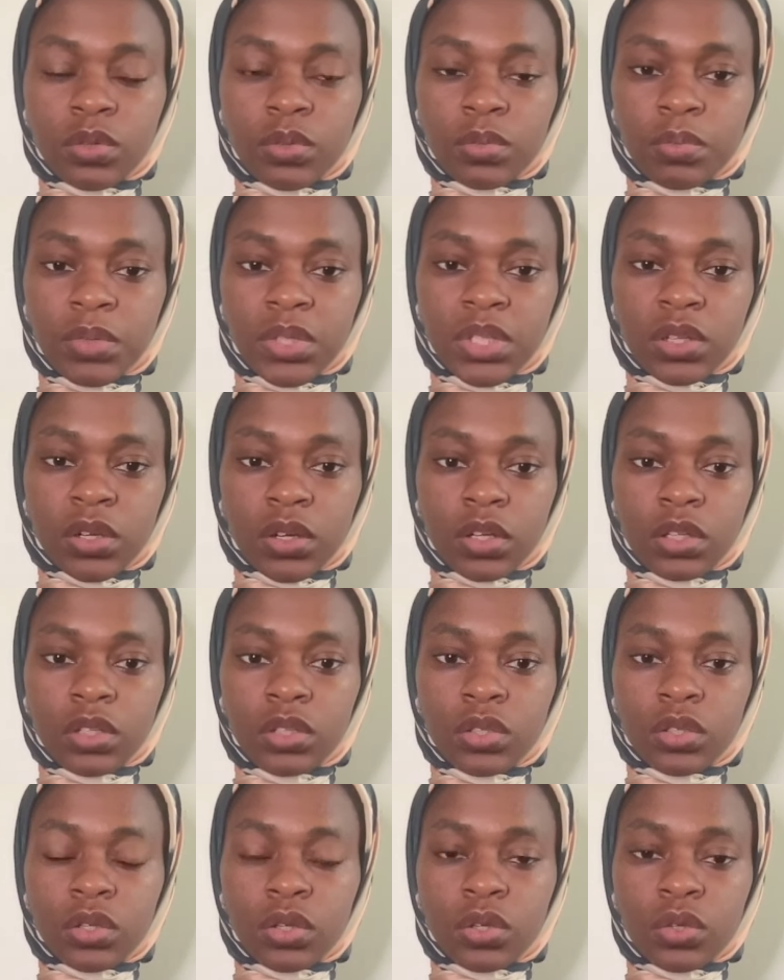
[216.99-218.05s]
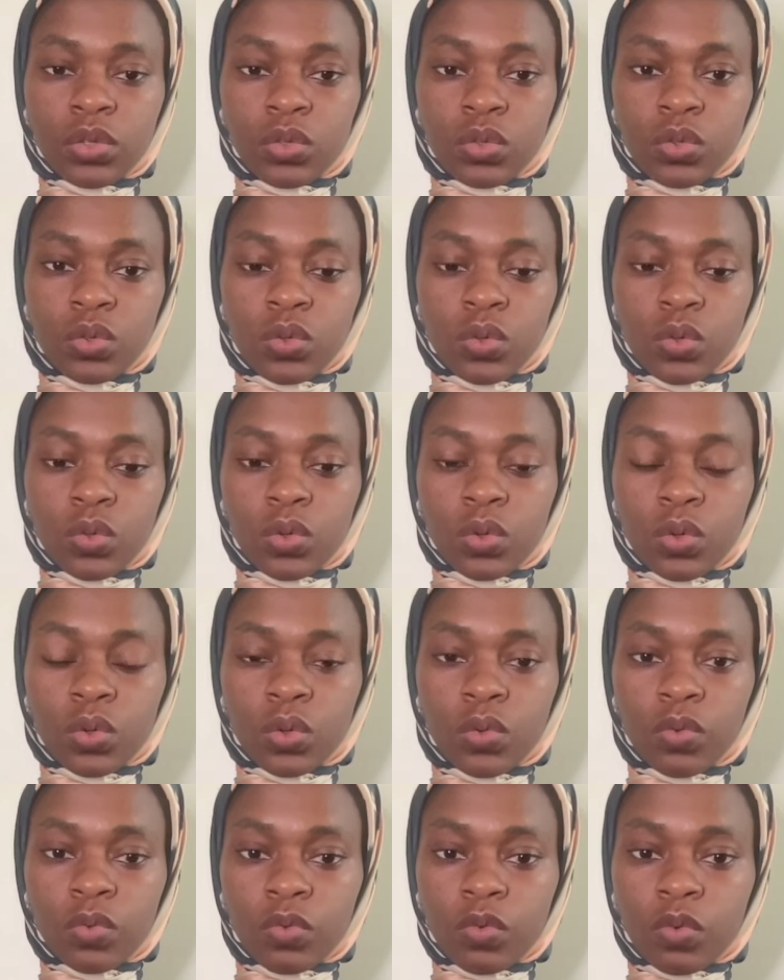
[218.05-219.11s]
Bitcoin ne
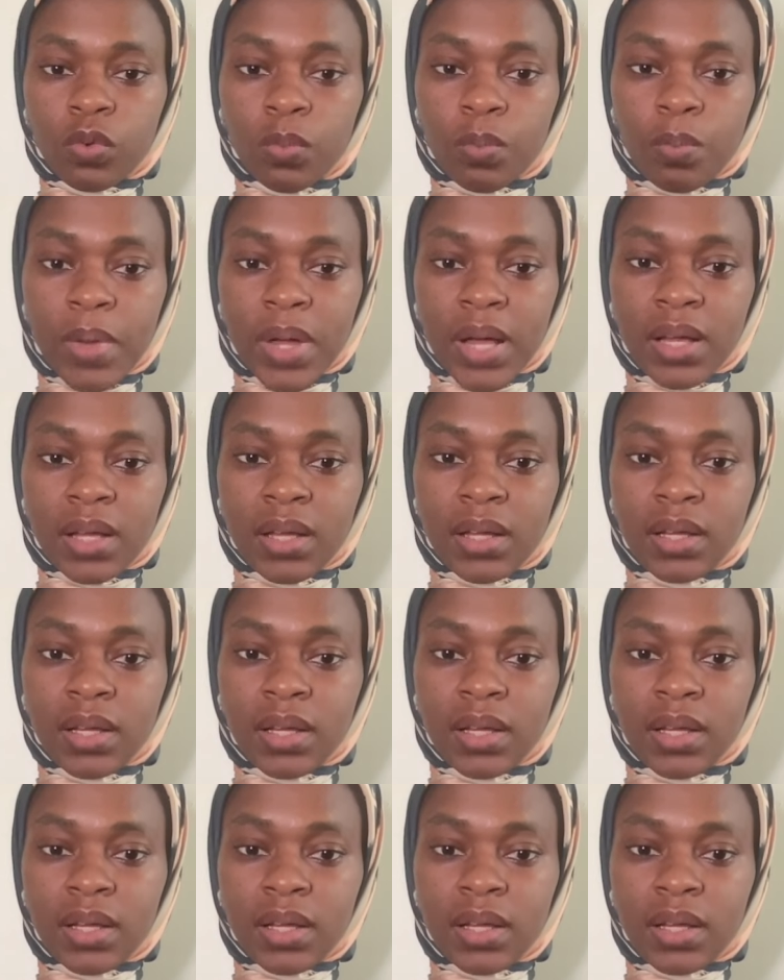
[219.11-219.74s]
vont pas